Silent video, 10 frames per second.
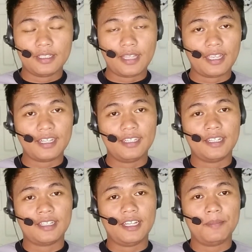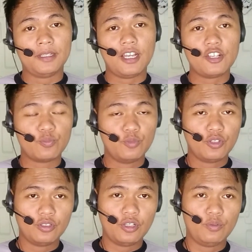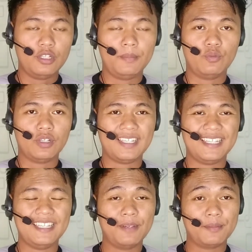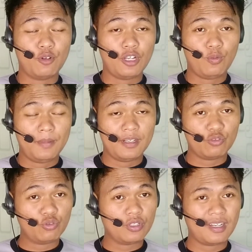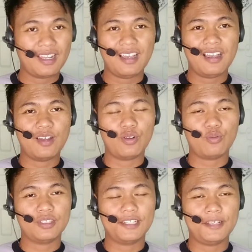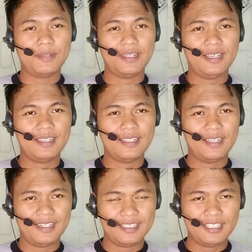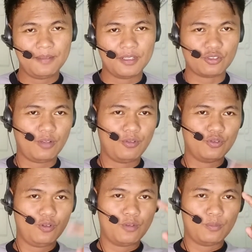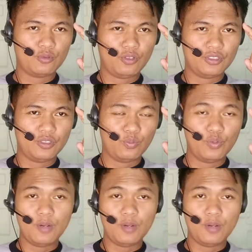Kita akhiri dengan kalimat hasbunallah waliman wakil liman maula waliman liman nasir la Assalamualaikum warahmatullahi